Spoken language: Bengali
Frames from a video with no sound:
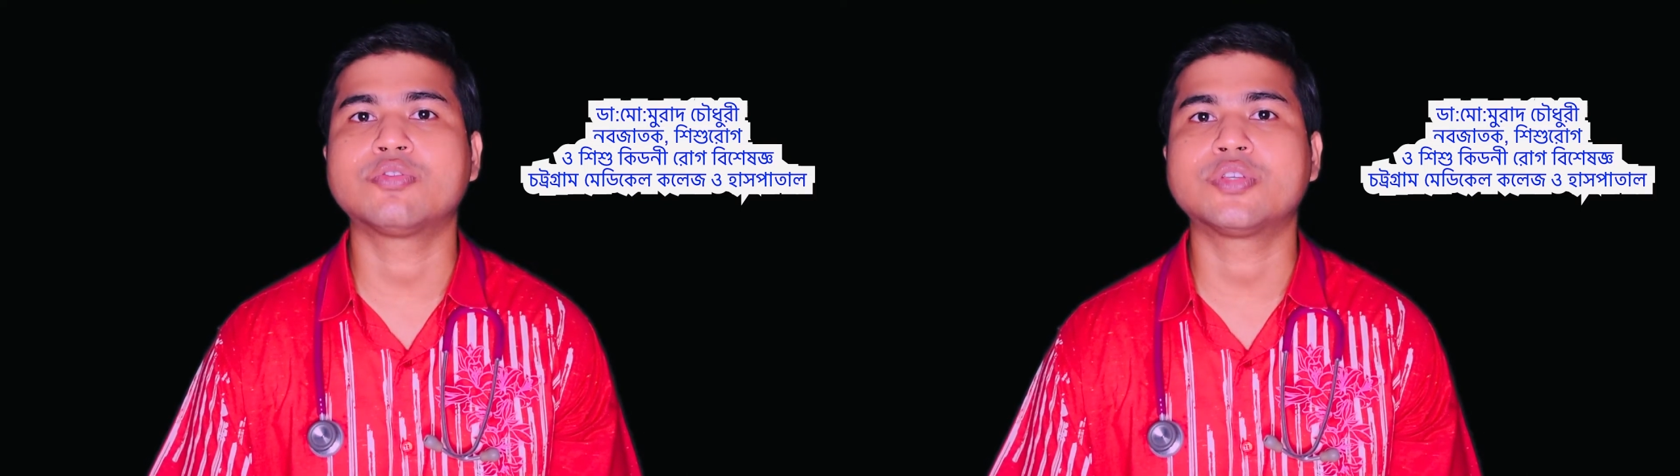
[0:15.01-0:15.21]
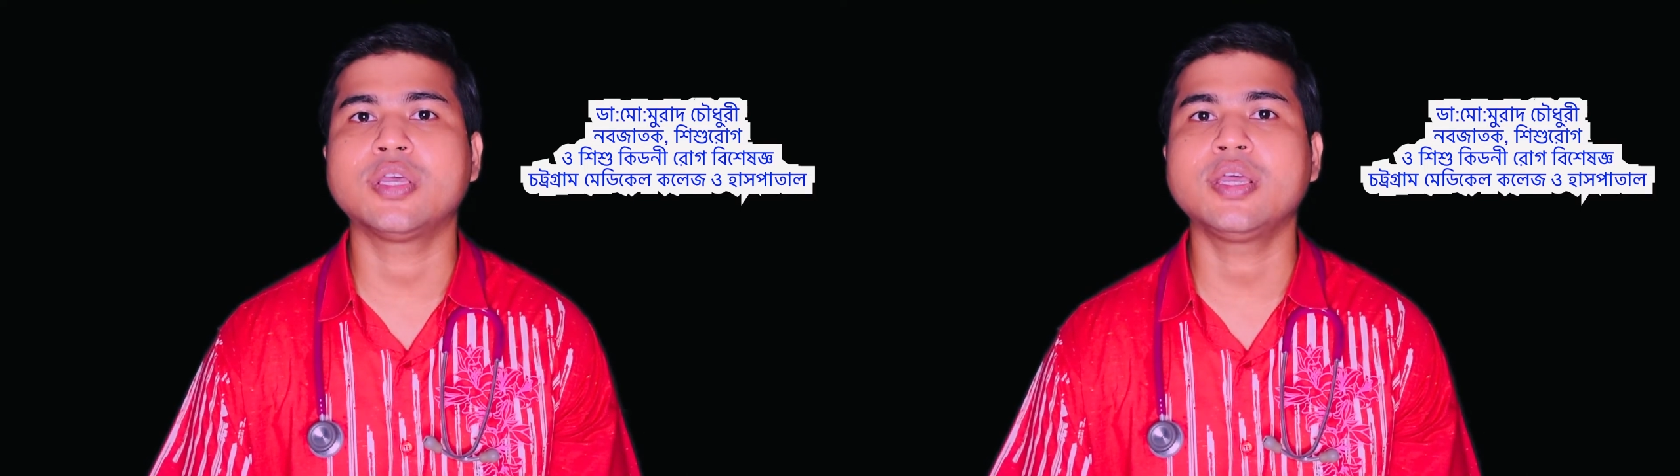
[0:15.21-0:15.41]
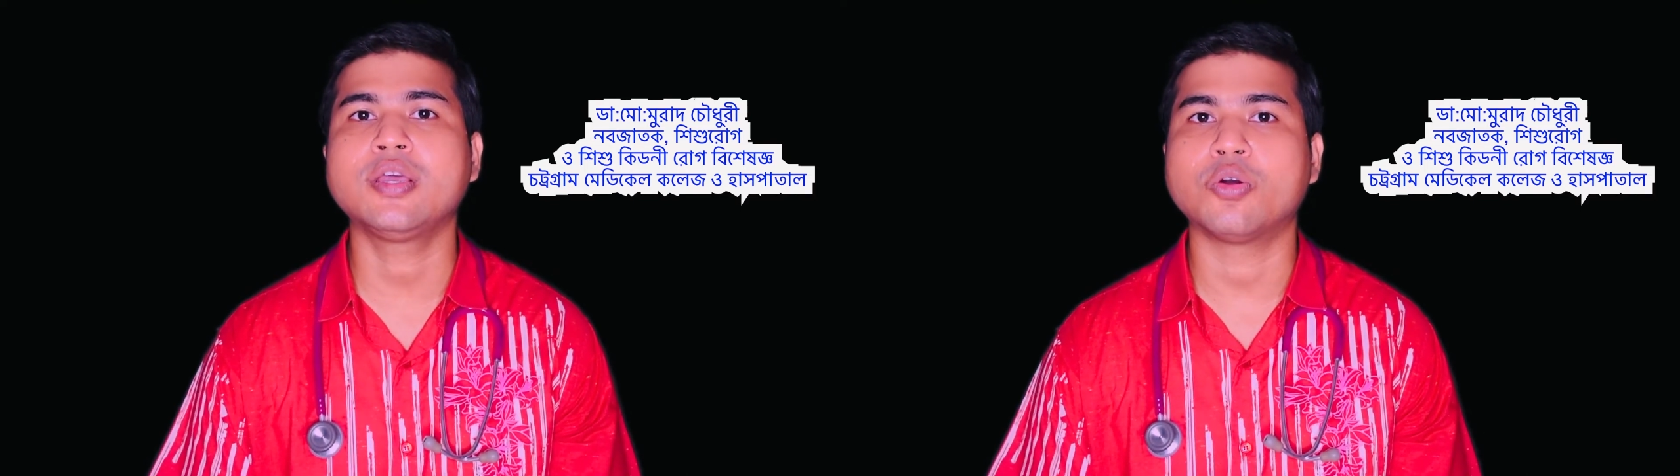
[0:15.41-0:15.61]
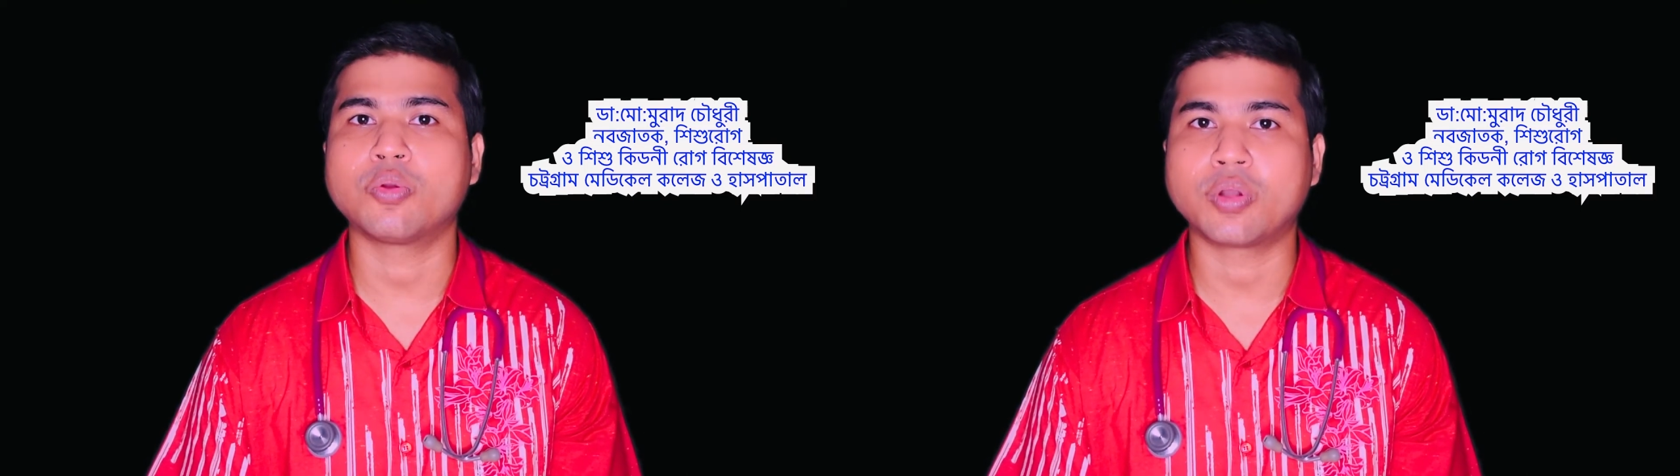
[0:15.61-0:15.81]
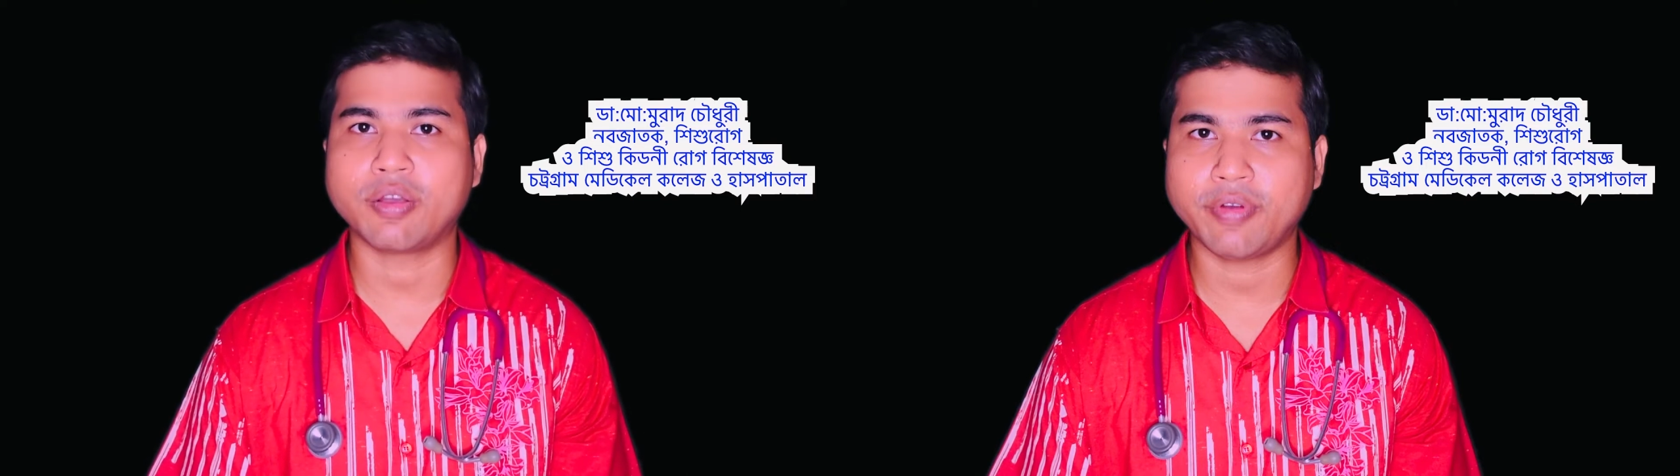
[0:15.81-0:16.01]
হচ্ছে
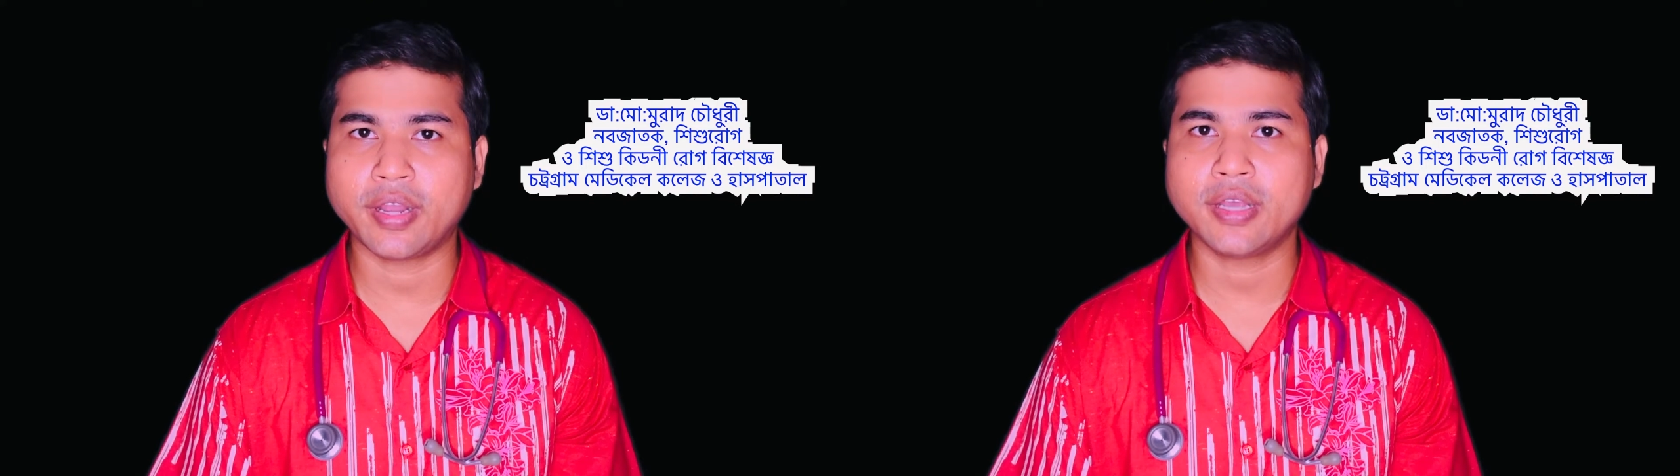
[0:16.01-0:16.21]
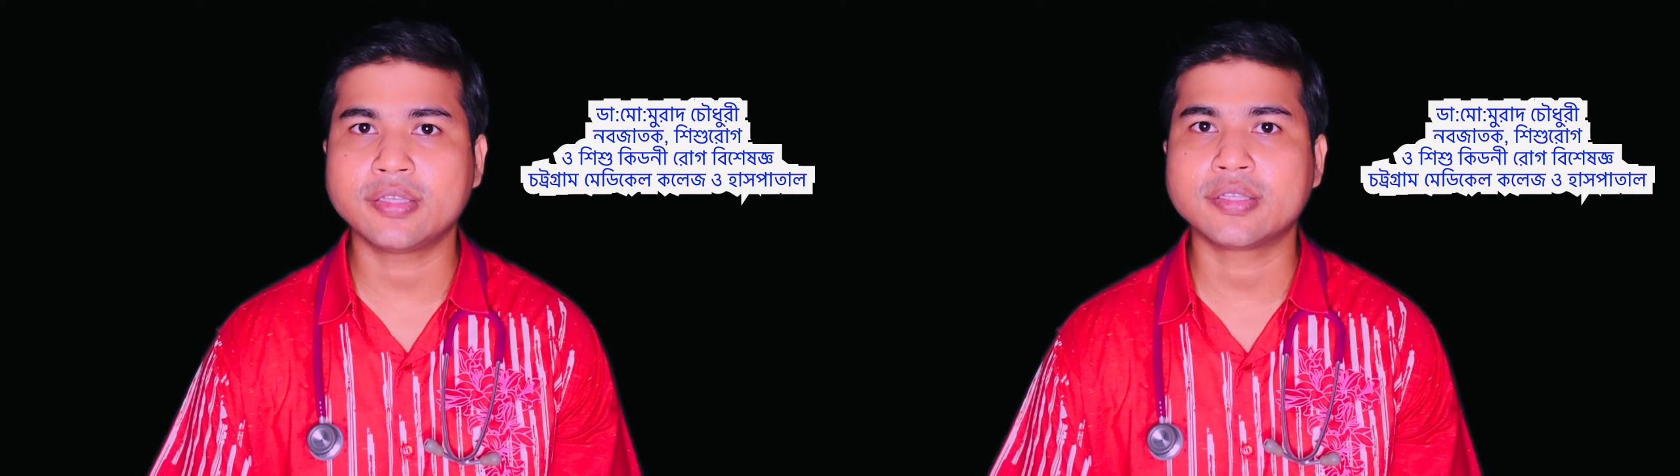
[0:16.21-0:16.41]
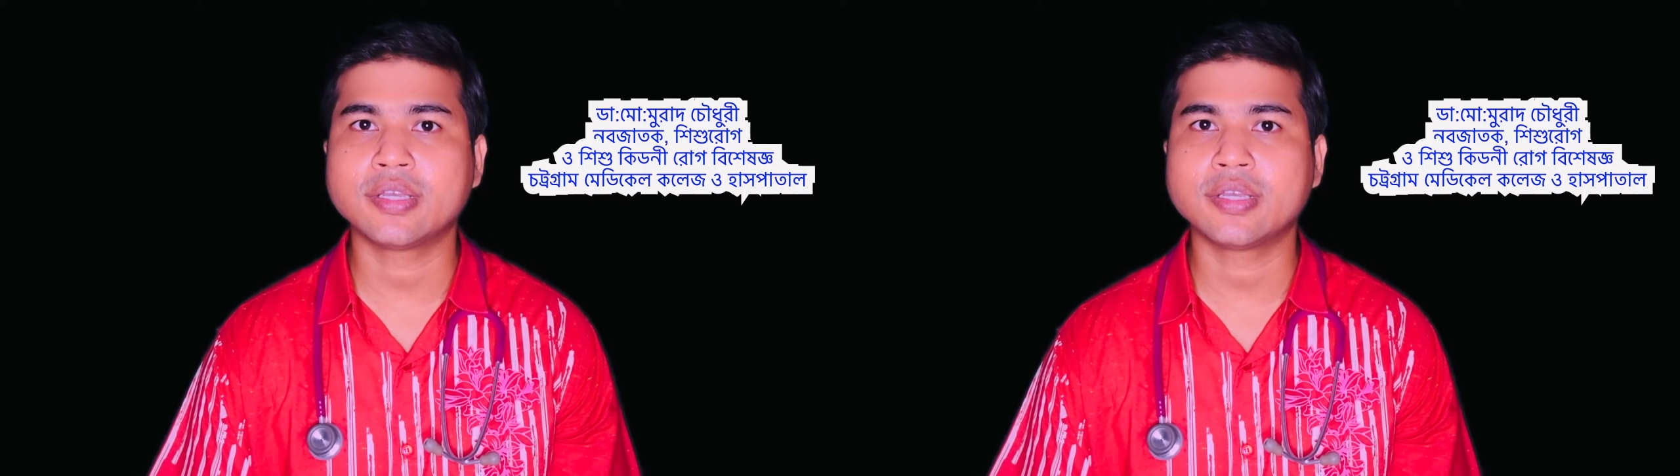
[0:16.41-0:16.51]
রোটা ভাইরাস